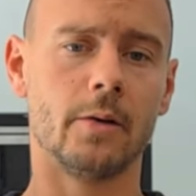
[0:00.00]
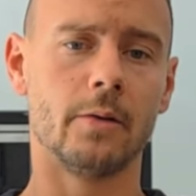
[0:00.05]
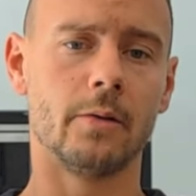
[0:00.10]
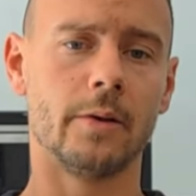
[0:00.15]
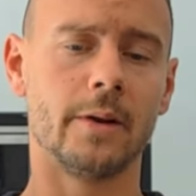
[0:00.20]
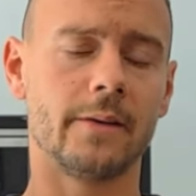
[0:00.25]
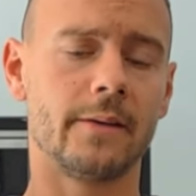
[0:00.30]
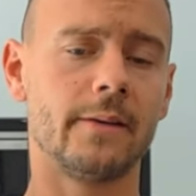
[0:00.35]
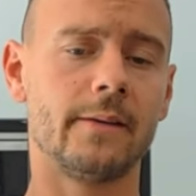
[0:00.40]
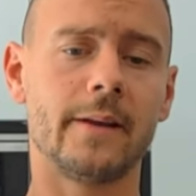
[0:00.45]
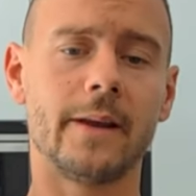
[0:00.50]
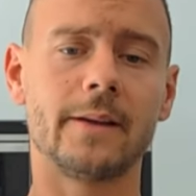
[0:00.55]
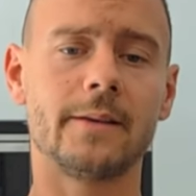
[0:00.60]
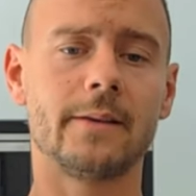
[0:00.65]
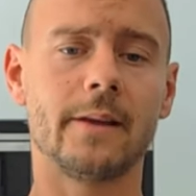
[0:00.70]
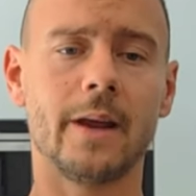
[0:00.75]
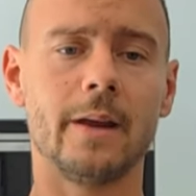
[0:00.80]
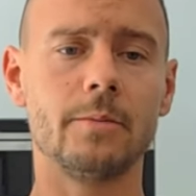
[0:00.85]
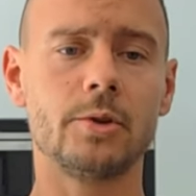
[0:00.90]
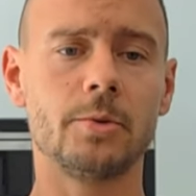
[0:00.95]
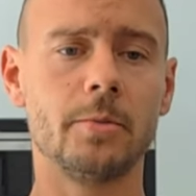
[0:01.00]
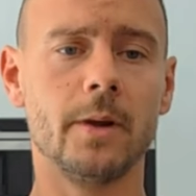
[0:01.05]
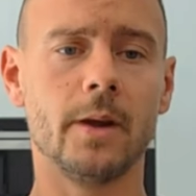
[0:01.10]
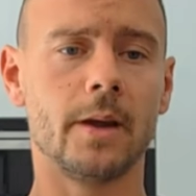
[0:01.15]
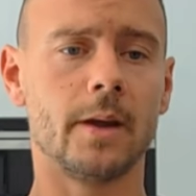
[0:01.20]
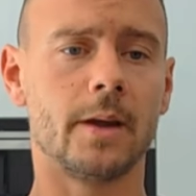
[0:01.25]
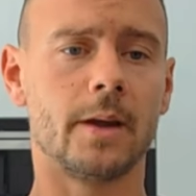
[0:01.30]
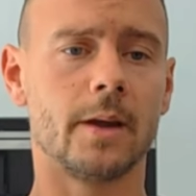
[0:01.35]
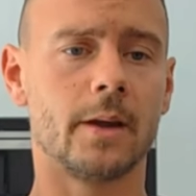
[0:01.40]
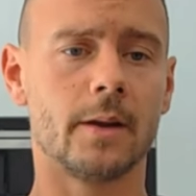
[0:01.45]
Und das ist extrem
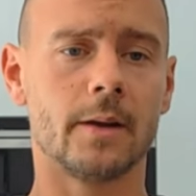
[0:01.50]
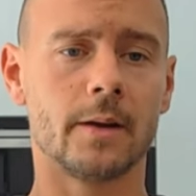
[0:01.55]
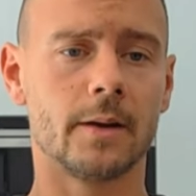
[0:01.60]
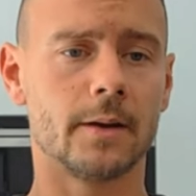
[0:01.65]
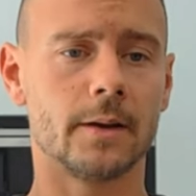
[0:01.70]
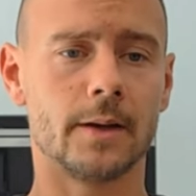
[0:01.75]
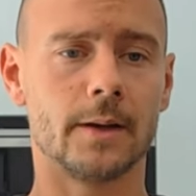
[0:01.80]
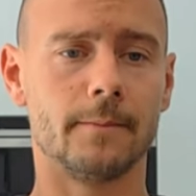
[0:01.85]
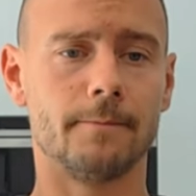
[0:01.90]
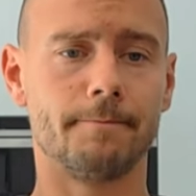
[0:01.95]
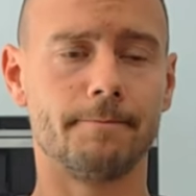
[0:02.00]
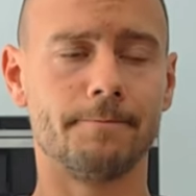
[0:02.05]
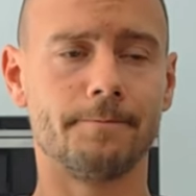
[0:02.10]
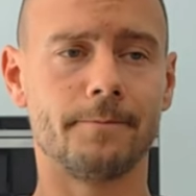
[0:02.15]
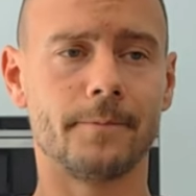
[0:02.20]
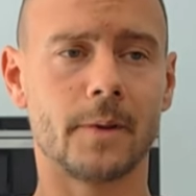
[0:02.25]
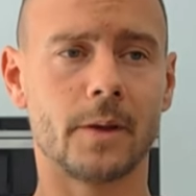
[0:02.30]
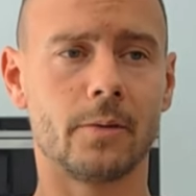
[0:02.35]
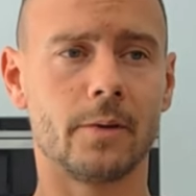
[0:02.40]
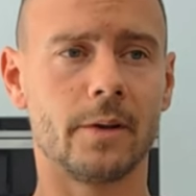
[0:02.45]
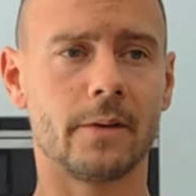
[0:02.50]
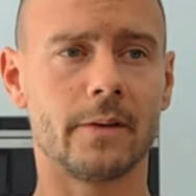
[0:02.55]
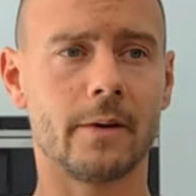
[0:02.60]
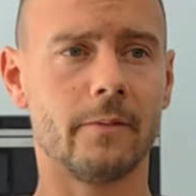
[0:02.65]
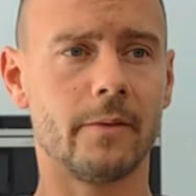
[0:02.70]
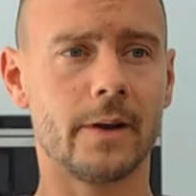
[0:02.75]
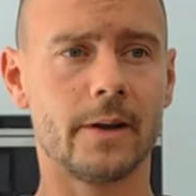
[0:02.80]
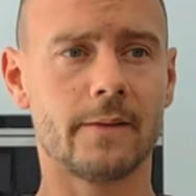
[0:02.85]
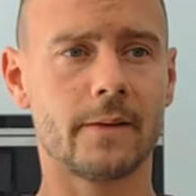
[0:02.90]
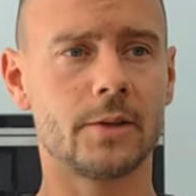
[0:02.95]
schwierig. Ähm, und das
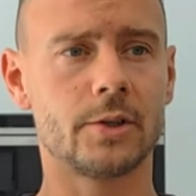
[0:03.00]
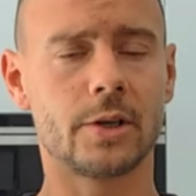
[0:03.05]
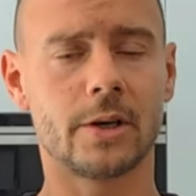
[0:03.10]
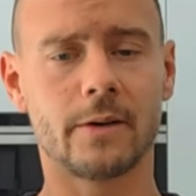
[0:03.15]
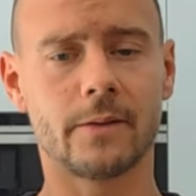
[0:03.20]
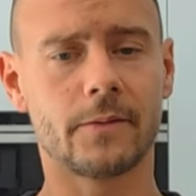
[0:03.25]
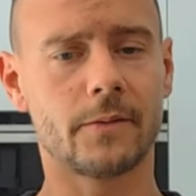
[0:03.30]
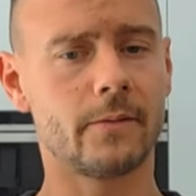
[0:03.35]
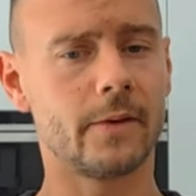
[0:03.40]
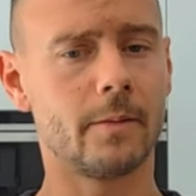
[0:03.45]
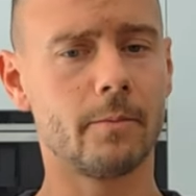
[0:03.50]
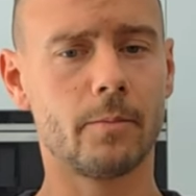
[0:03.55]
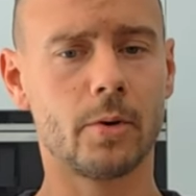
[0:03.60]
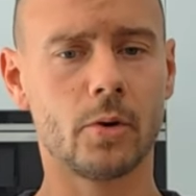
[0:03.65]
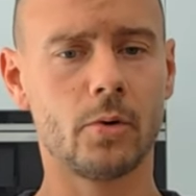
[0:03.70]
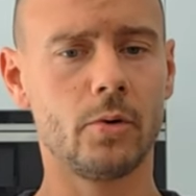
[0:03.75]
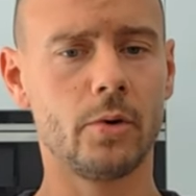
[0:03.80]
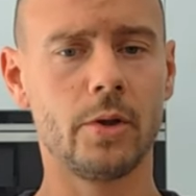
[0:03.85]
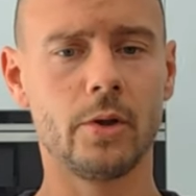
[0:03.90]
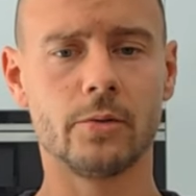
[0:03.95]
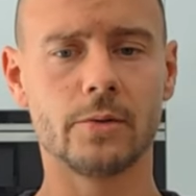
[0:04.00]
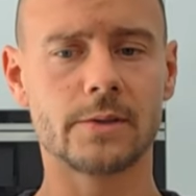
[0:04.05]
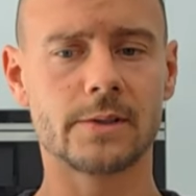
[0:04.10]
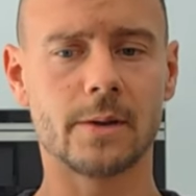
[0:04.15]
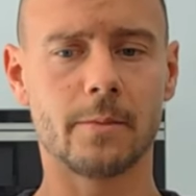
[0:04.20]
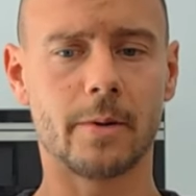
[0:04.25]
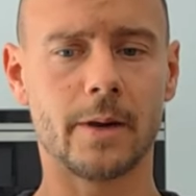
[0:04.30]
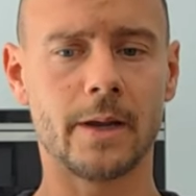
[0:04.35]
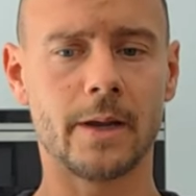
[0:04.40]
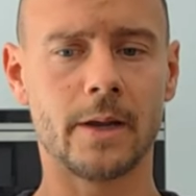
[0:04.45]
haben wir jetzt geschafft. Wir haben ein paar gute Jungs
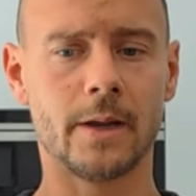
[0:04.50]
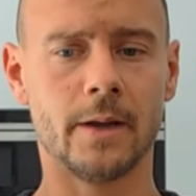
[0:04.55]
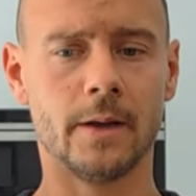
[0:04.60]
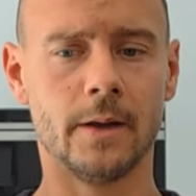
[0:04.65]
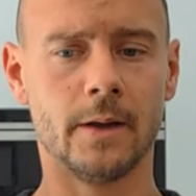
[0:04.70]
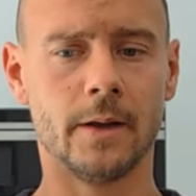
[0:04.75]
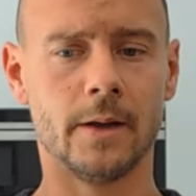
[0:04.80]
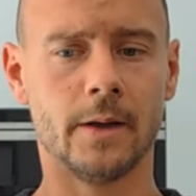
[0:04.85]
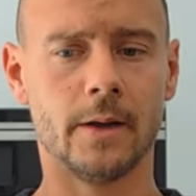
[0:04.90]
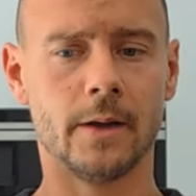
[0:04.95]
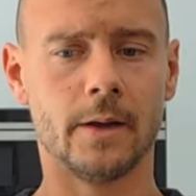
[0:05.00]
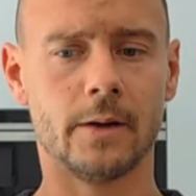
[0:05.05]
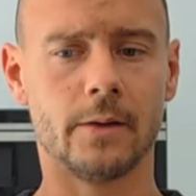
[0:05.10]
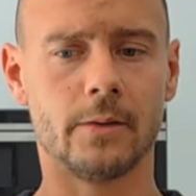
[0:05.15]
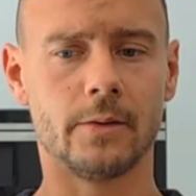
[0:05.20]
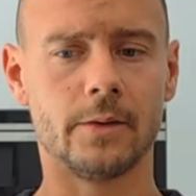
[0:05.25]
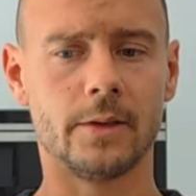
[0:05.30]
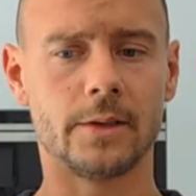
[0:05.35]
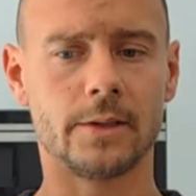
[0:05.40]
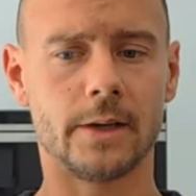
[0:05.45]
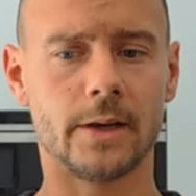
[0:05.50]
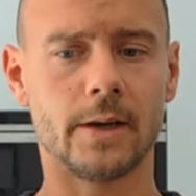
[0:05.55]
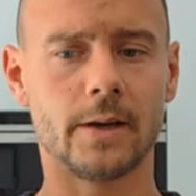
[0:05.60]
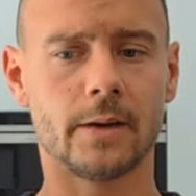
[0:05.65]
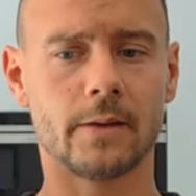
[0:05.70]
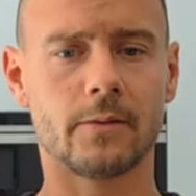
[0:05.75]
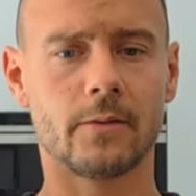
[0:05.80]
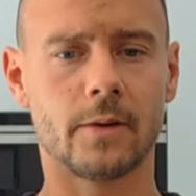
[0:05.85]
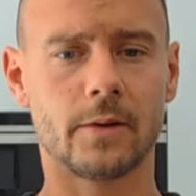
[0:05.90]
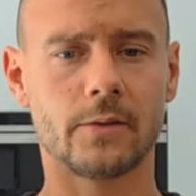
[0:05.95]
dabei. Und ich denke,
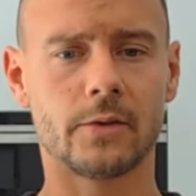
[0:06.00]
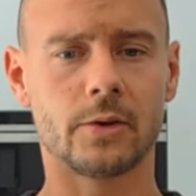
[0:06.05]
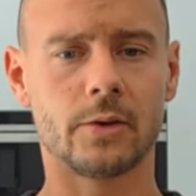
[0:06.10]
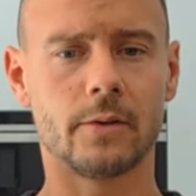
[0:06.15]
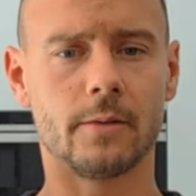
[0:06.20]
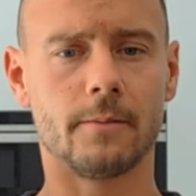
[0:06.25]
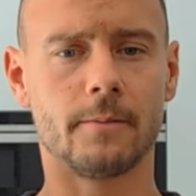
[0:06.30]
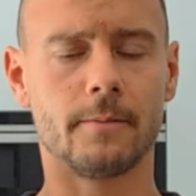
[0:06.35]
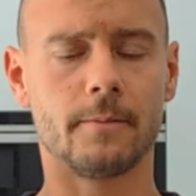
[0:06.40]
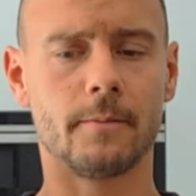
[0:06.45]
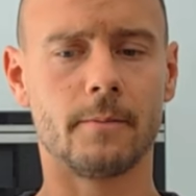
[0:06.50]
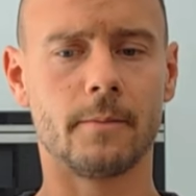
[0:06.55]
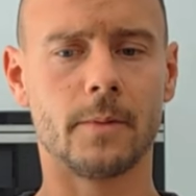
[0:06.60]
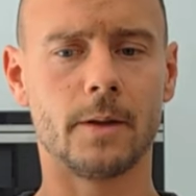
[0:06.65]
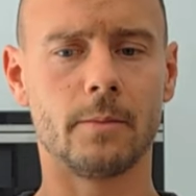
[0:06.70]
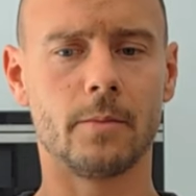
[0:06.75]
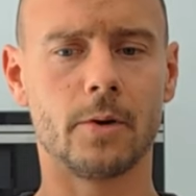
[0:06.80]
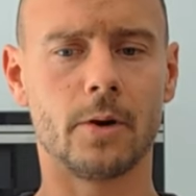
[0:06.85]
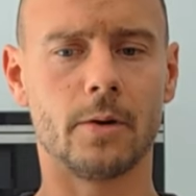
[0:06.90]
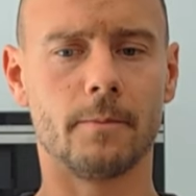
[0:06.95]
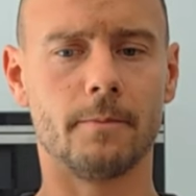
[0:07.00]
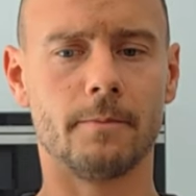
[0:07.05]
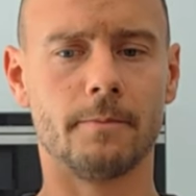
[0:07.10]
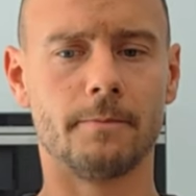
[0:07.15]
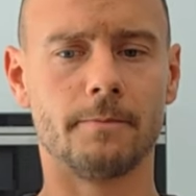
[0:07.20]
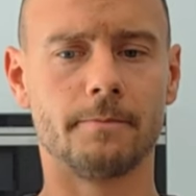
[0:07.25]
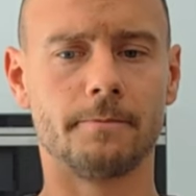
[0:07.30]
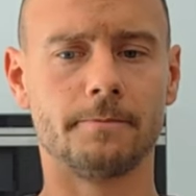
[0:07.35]
dass wir das schon hinbekommen.